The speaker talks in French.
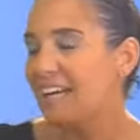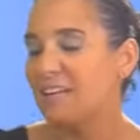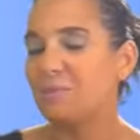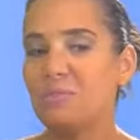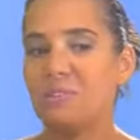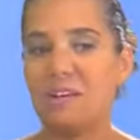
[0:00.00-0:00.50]

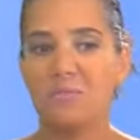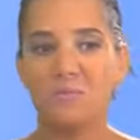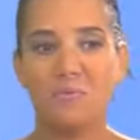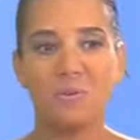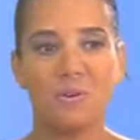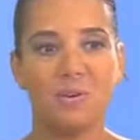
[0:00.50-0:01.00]
Hein,
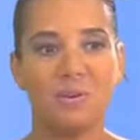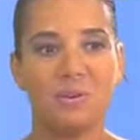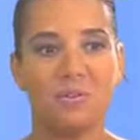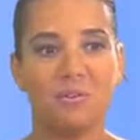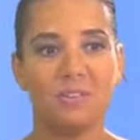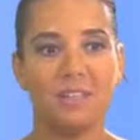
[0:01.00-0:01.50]
avons,
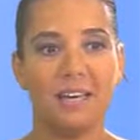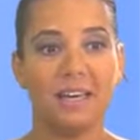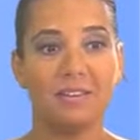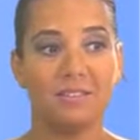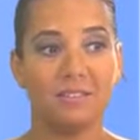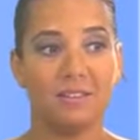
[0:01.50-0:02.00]
je
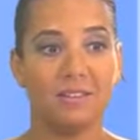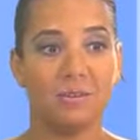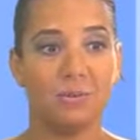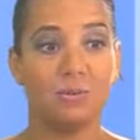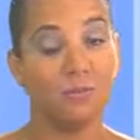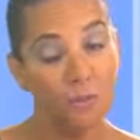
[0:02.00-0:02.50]
dirais,
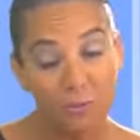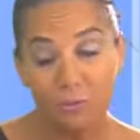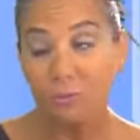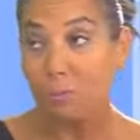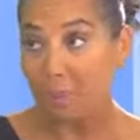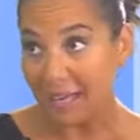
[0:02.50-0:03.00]
cette
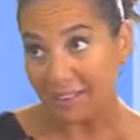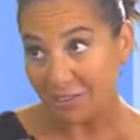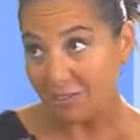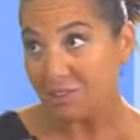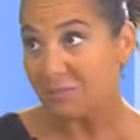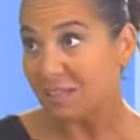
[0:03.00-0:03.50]
chance de
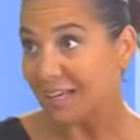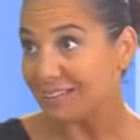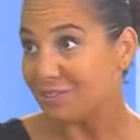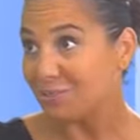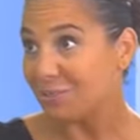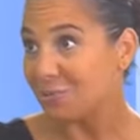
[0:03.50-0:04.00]
partager une
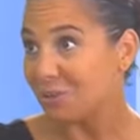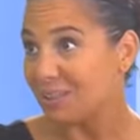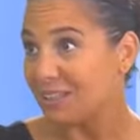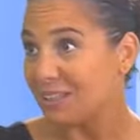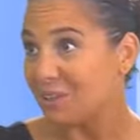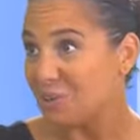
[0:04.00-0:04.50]
tradition
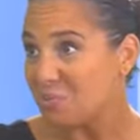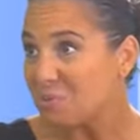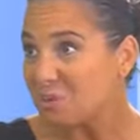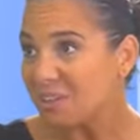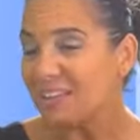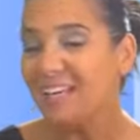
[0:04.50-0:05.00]
juridique
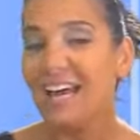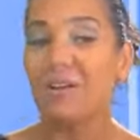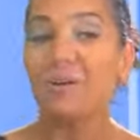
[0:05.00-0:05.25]
commune, mmh.